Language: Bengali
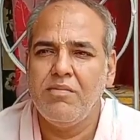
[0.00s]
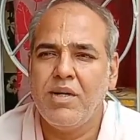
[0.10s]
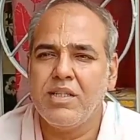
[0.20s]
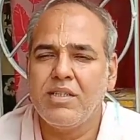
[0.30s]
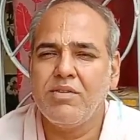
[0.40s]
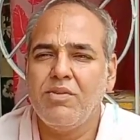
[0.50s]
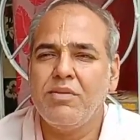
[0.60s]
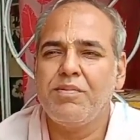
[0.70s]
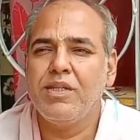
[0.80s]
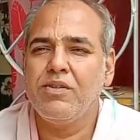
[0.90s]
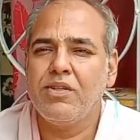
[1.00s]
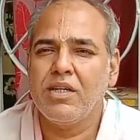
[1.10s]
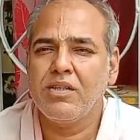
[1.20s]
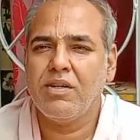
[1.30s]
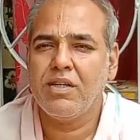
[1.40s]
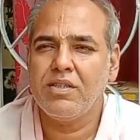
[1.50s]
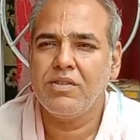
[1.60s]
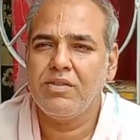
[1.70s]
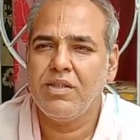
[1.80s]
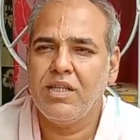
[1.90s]
মাতৃকুলে পিণ্ডদান করার
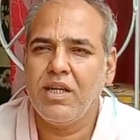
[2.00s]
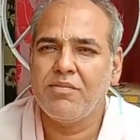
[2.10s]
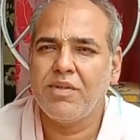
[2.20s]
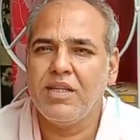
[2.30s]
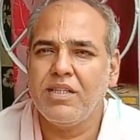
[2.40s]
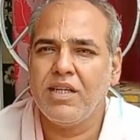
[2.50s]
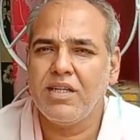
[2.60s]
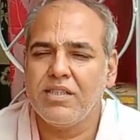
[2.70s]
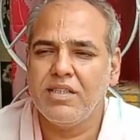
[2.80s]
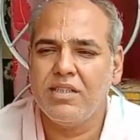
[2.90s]
জন্য এই রামকৃতে আসে